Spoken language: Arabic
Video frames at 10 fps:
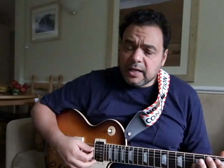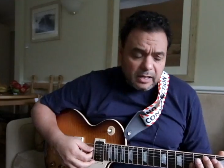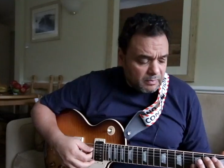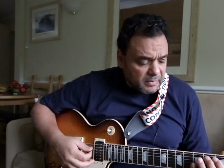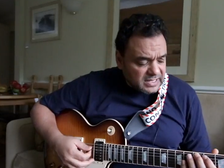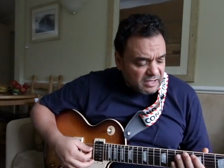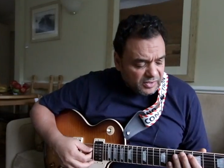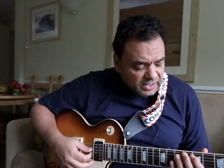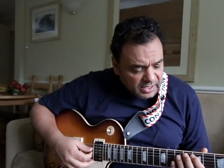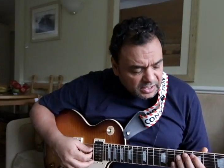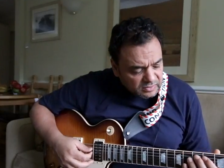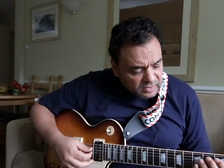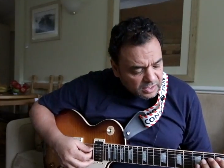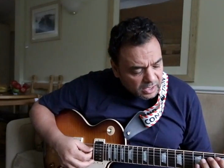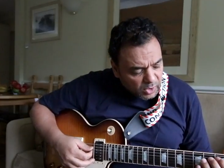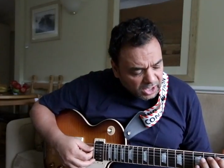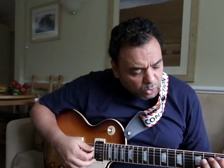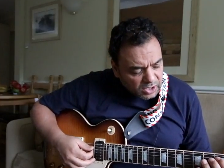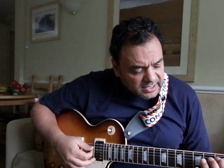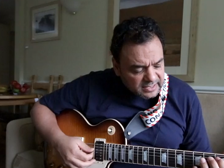المسافه ديت لو احنا
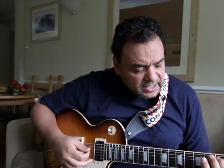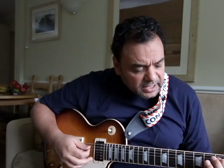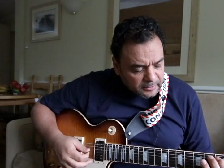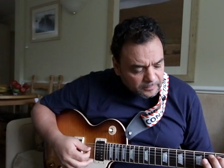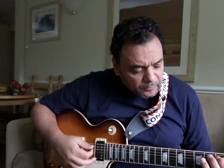قلنا سي